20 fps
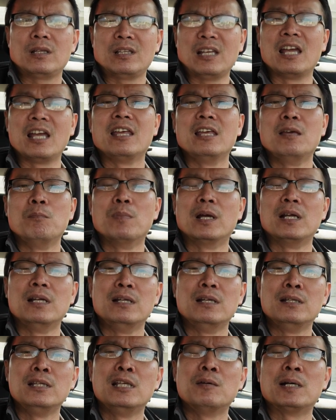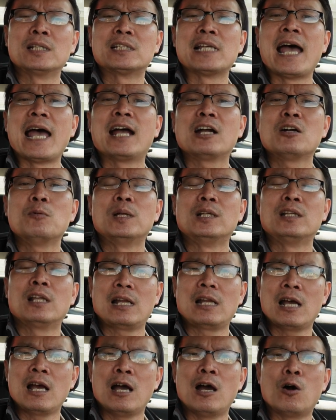tại vì mình với bà xã của mình thích
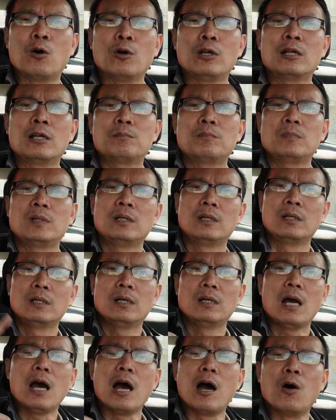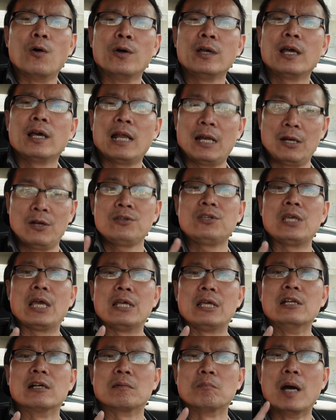ăn ổi lắm ổi là nó
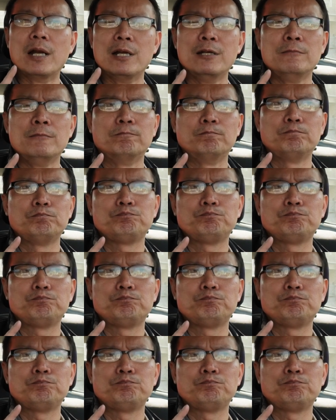trị được bệnh